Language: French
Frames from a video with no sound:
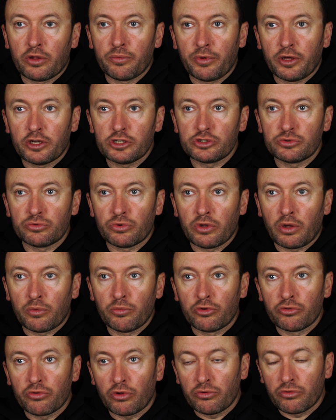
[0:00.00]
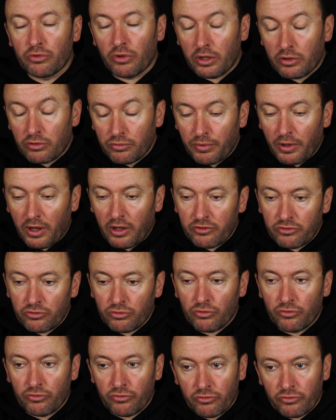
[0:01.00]
les pêches où on a besoin d'une
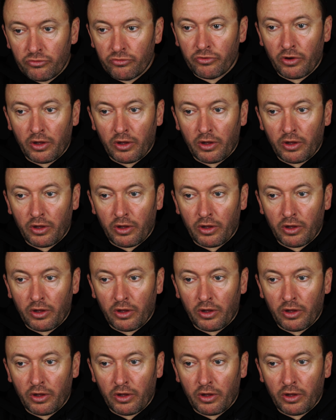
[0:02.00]
récupération